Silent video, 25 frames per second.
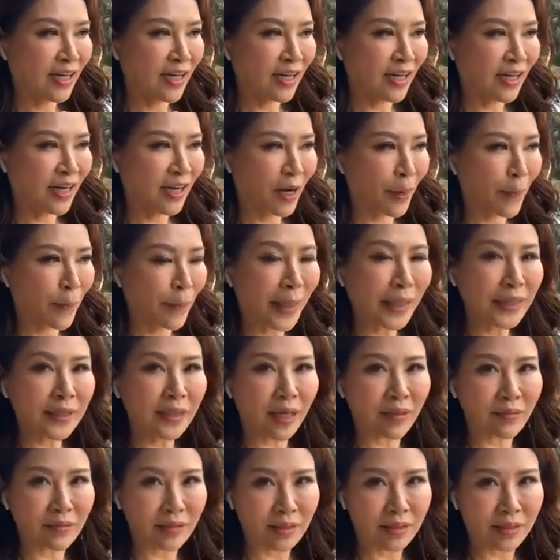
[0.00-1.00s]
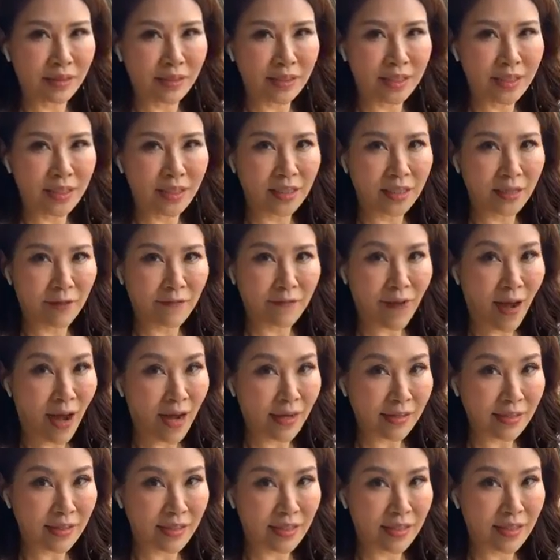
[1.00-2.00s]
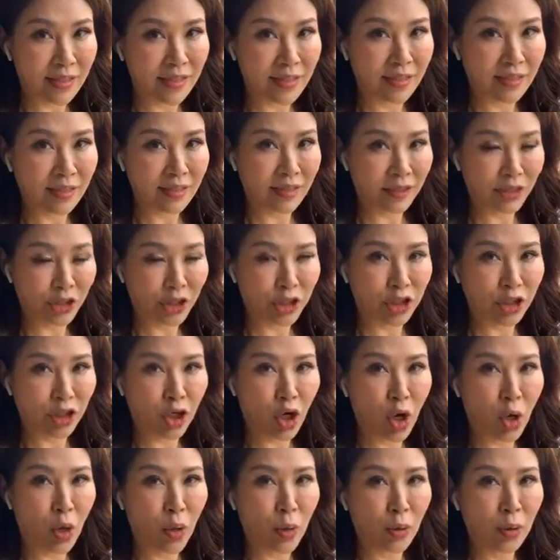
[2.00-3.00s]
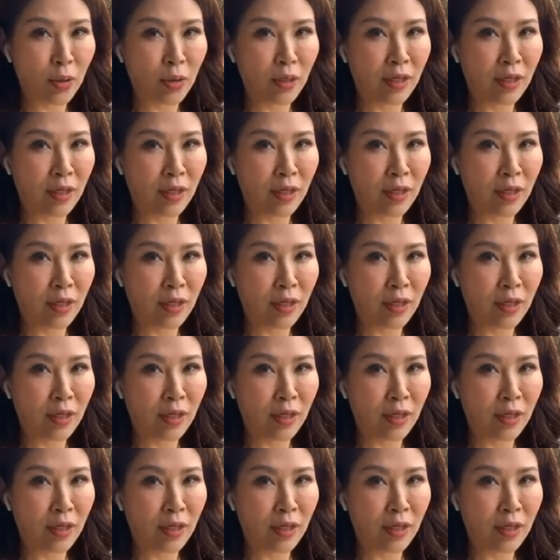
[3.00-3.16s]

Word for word: 呃，搬到一个新的房子的时候，